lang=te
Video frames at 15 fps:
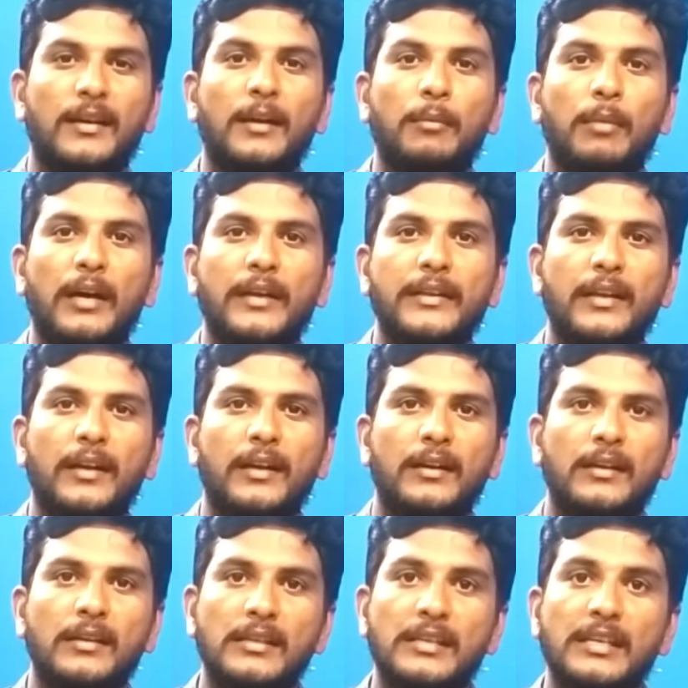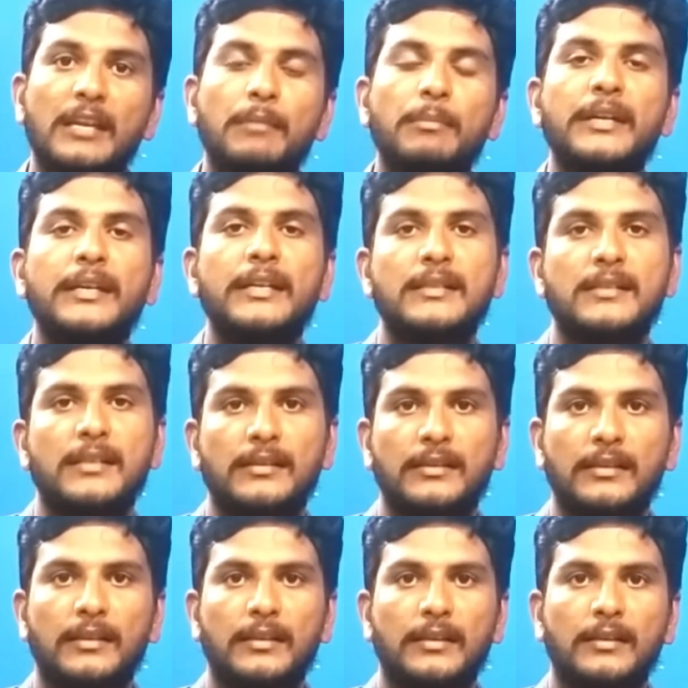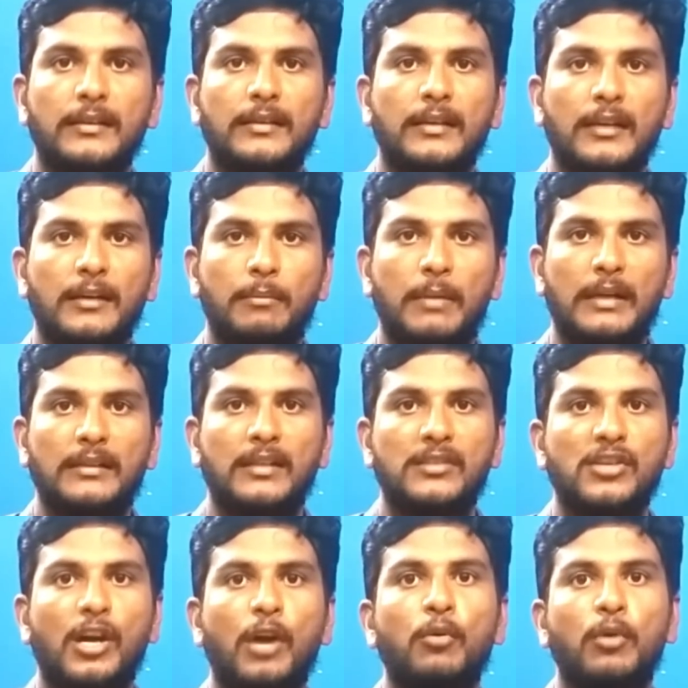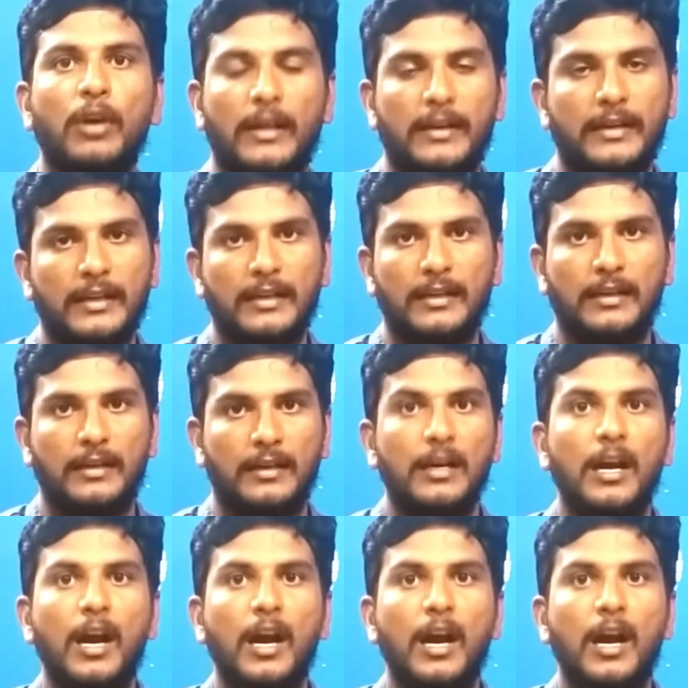ఆ భార్య ఏ మీటింగ్స్ అయితే నా భర్త చావు కారణంగా